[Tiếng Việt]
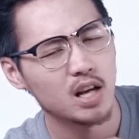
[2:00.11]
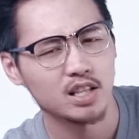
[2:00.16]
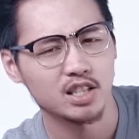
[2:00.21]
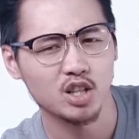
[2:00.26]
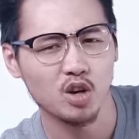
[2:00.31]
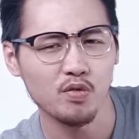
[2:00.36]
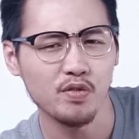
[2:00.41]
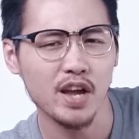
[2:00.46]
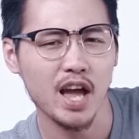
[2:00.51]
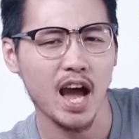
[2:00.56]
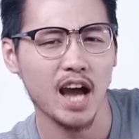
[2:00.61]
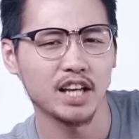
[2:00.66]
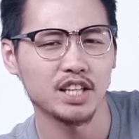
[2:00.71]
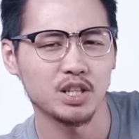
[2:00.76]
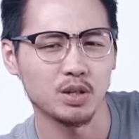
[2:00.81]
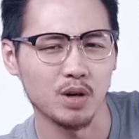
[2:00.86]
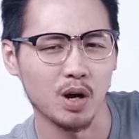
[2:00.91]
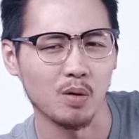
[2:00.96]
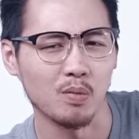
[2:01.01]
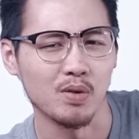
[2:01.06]
6,2
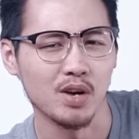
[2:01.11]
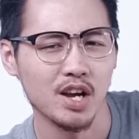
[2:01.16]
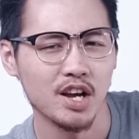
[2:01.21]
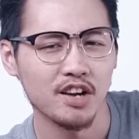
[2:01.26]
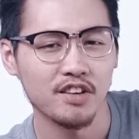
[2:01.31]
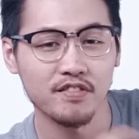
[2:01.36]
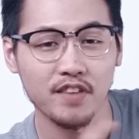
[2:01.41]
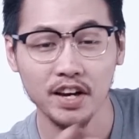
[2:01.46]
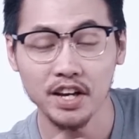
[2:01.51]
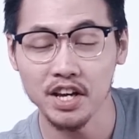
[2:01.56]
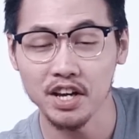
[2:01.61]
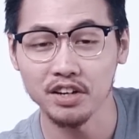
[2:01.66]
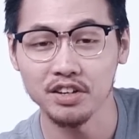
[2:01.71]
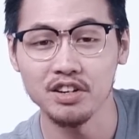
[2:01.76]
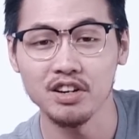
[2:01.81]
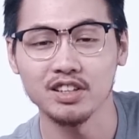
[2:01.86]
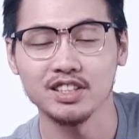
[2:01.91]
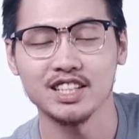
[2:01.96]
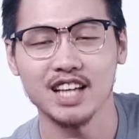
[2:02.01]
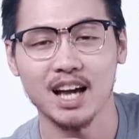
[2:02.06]
triệu đồng và hiện
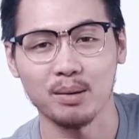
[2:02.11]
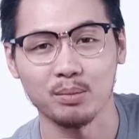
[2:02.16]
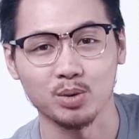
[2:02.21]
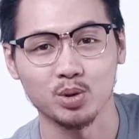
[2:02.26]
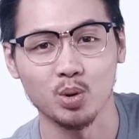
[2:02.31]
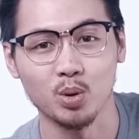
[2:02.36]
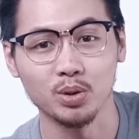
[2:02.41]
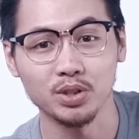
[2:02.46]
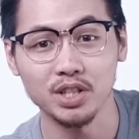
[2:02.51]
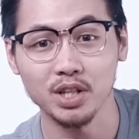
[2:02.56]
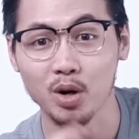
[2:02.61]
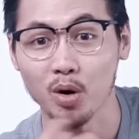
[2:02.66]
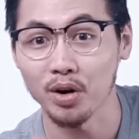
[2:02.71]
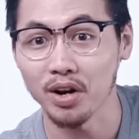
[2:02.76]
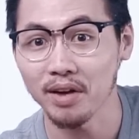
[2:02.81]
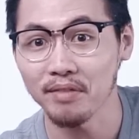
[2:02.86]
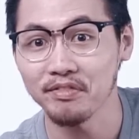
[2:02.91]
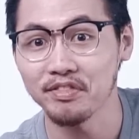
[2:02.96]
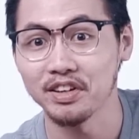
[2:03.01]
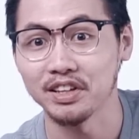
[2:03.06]
được giảm xuống chỉ còn
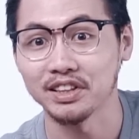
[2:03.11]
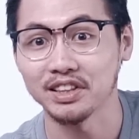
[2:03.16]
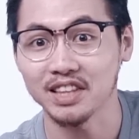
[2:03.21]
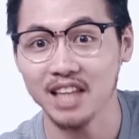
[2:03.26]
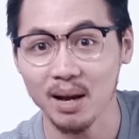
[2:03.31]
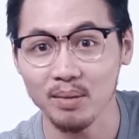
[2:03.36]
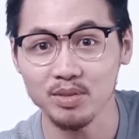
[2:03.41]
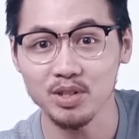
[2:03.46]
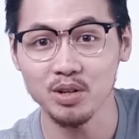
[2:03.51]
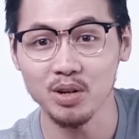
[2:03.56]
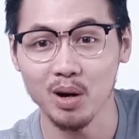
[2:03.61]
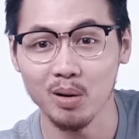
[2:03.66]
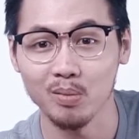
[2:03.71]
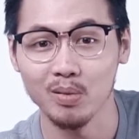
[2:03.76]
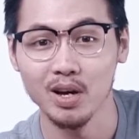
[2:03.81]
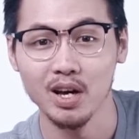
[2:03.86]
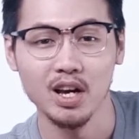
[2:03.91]
5,8 triệu đồng